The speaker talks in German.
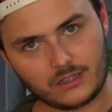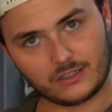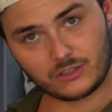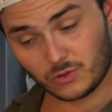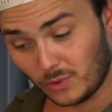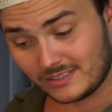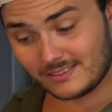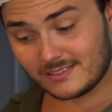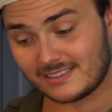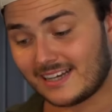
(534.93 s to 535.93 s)
in die
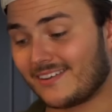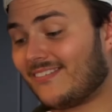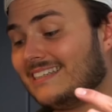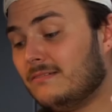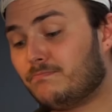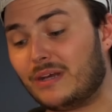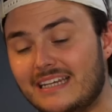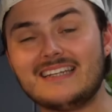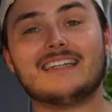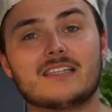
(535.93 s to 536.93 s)
Soße, weil die
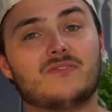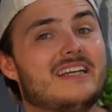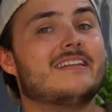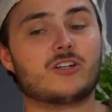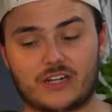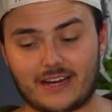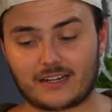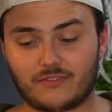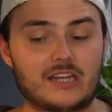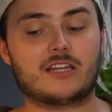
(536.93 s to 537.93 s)
bindet das wegen der
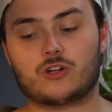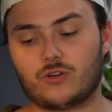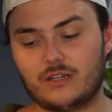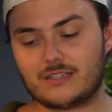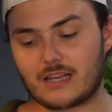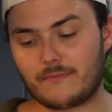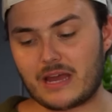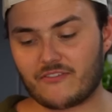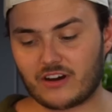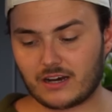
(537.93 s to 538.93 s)
Stärke, wie ich ja schon jetzt
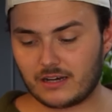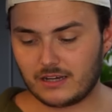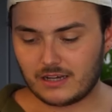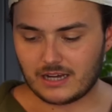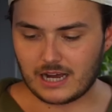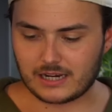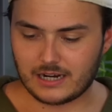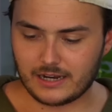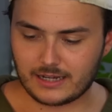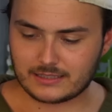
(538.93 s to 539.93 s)
mehrfach
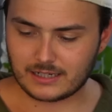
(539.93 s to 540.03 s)
erklärt